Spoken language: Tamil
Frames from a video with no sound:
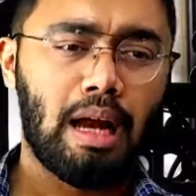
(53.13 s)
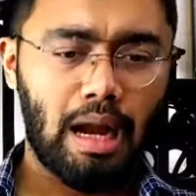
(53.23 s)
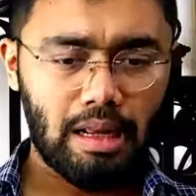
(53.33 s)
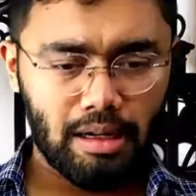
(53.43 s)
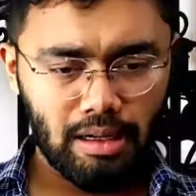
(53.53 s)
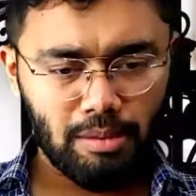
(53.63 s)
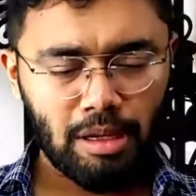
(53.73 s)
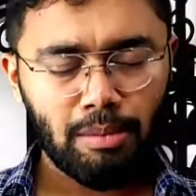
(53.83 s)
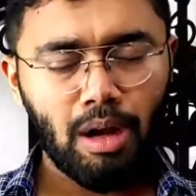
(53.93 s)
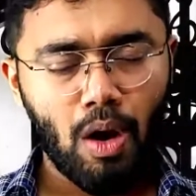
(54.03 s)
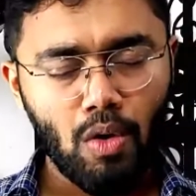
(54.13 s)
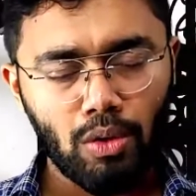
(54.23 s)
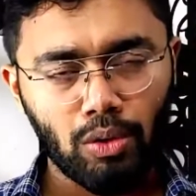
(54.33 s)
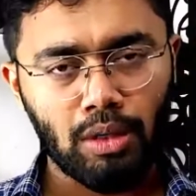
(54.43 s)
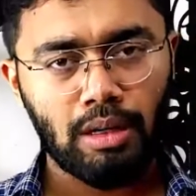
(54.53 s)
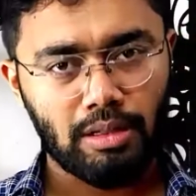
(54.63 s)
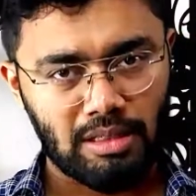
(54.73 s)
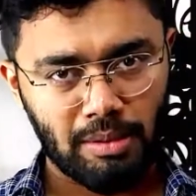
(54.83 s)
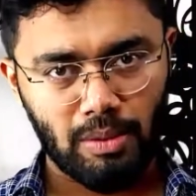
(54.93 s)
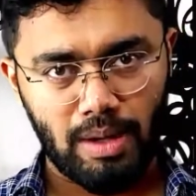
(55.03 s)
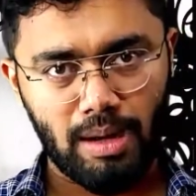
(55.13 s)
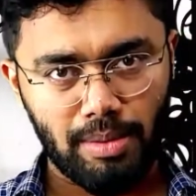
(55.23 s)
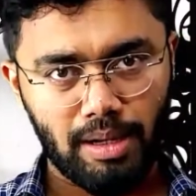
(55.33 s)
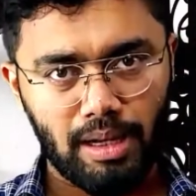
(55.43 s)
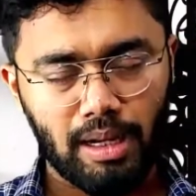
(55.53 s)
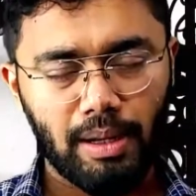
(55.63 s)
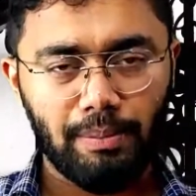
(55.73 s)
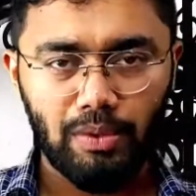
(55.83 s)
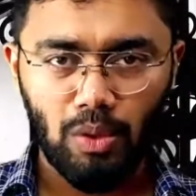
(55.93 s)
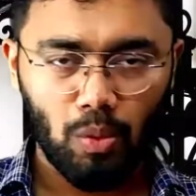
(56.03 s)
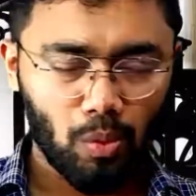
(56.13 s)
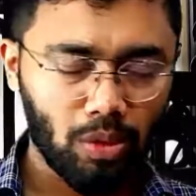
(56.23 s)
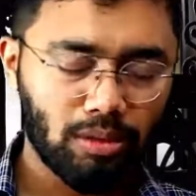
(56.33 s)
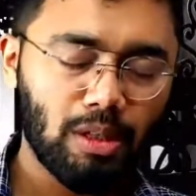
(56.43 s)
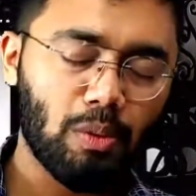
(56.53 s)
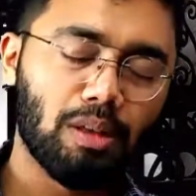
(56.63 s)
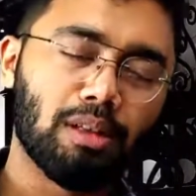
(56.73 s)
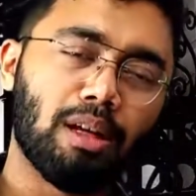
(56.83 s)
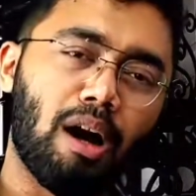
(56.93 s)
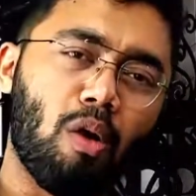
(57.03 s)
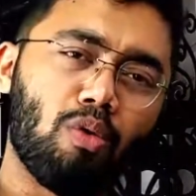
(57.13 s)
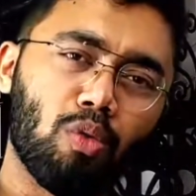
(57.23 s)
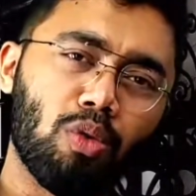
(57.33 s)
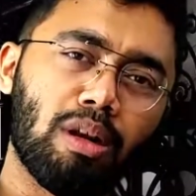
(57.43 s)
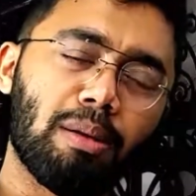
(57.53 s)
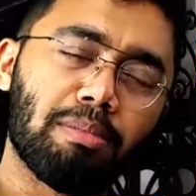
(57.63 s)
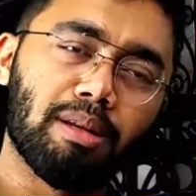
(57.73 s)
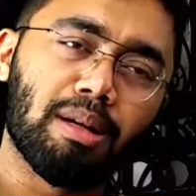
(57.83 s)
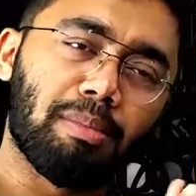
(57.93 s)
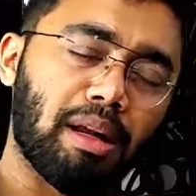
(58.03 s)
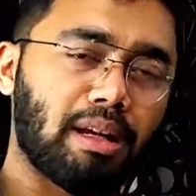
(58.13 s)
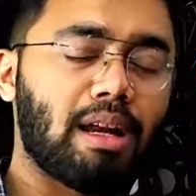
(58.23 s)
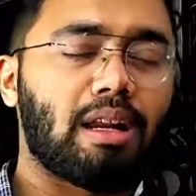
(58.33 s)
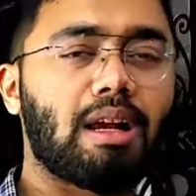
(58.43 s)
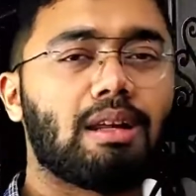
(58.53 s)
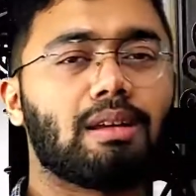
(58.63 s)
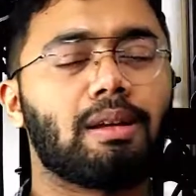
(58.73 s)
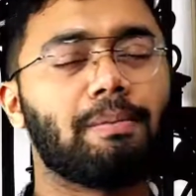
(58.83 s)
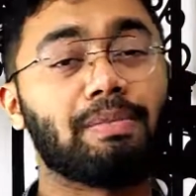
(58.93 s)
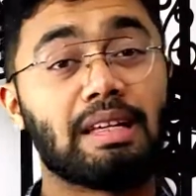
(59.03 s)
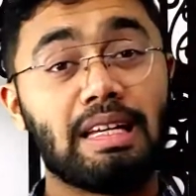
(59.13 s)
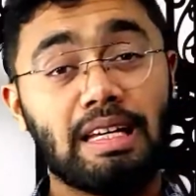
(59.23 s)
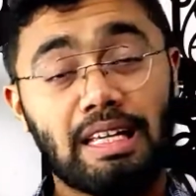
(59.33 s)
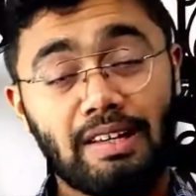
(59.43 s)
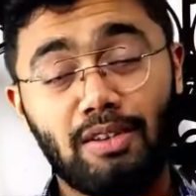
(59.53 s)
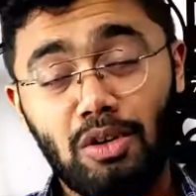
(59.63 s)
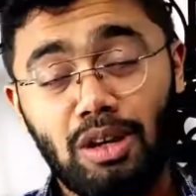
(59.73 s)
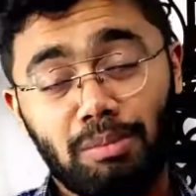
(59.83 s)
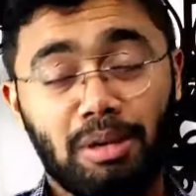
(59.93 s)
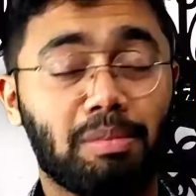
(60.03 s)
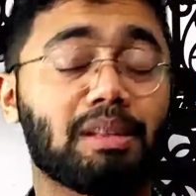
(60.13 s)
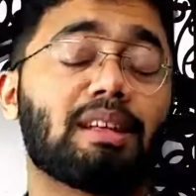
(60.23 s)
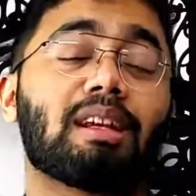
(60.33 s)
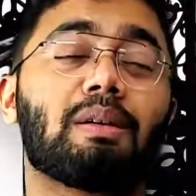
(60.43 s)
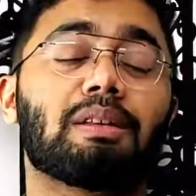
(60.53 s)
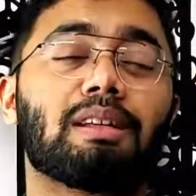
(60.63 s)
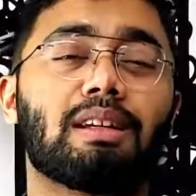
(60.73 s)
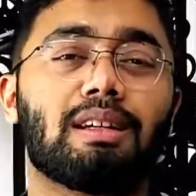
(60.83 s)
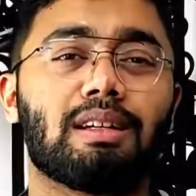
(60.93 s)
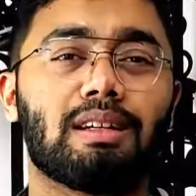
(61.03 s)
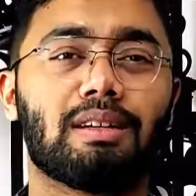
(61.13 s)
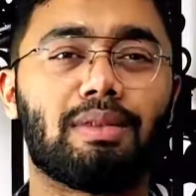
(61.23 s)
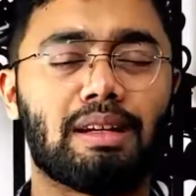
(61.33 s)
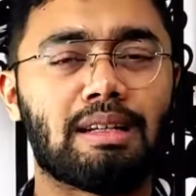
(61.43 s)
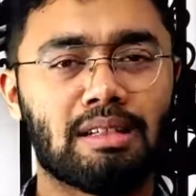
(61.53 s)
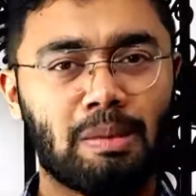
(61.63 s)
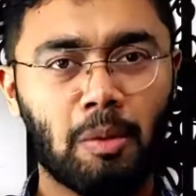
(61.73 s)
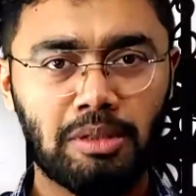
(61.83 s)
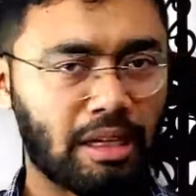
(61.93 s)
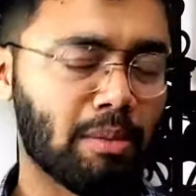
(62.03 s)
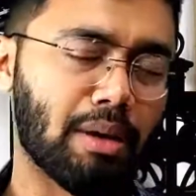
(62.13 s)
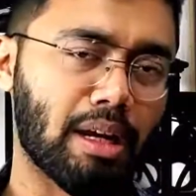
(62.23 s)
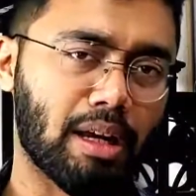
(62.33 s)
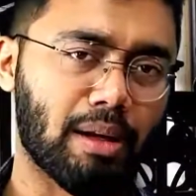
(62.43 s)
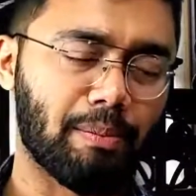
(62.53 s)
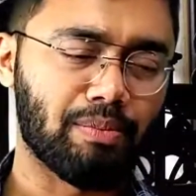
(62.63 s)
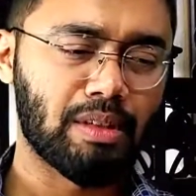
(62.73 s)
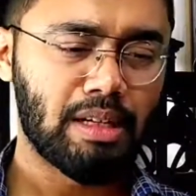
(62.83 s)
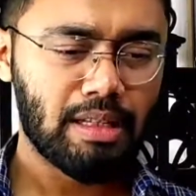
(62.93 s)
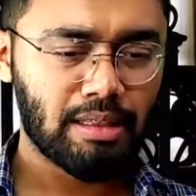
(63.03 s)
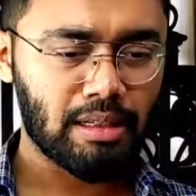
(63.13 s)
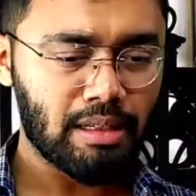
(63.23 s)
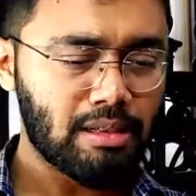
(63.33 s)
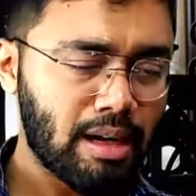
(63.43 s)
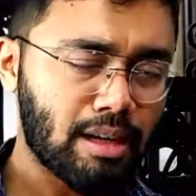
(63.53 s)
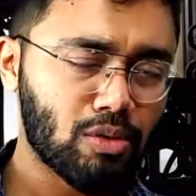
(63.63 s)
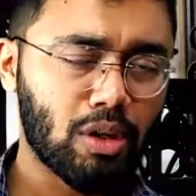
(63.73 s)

ஆனால் ரெண்டு பேருமே அவங்க தொழிலில் கஷ்டப்பட்டு வேலை பார்க்குறாங்க ஒருத்தர் வந்து அவங்க ஊரில் பெரிய பணக்காரர் ஆயிடுறாரு இவரோட அப்பா பார்த்தீங்கன்னா வந்து ஃபைனான்ஷியல் எப்பொழுதும் ஸ்ட்ரகிள் பண்ணுறாரு இந்த ரிச் டேடுன்னு